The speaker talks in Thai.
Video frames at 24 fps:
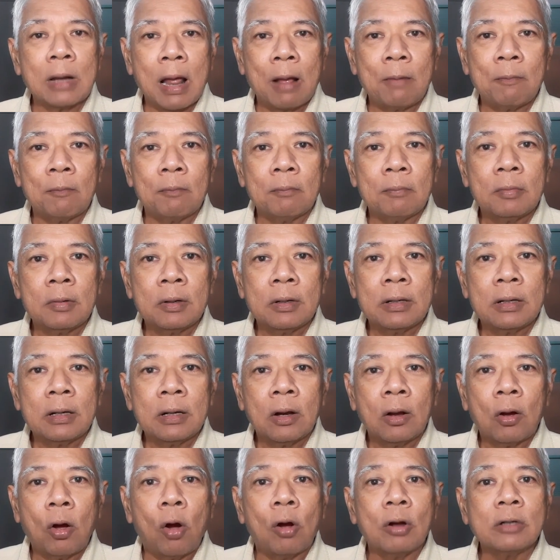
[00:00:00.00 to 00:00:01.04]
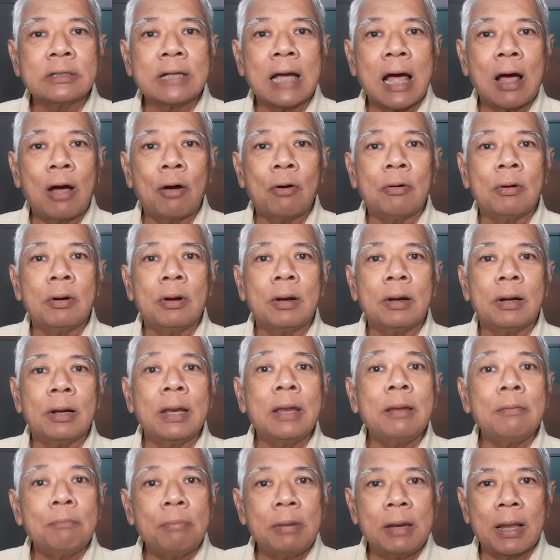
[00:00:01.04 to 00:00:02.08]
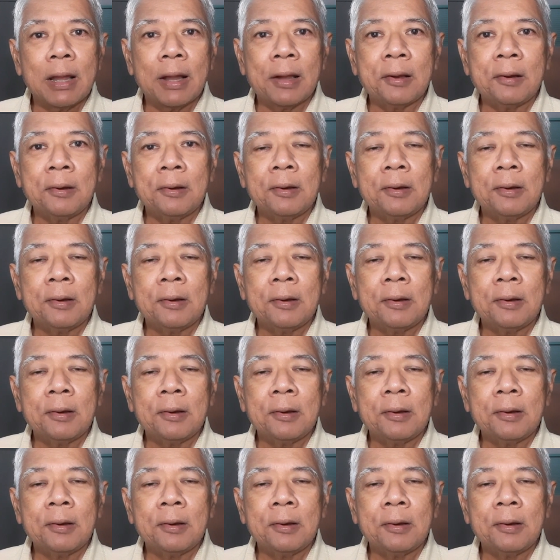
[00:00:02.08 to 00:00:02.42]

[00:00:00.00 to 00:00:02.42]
นำของชาวลิเบีย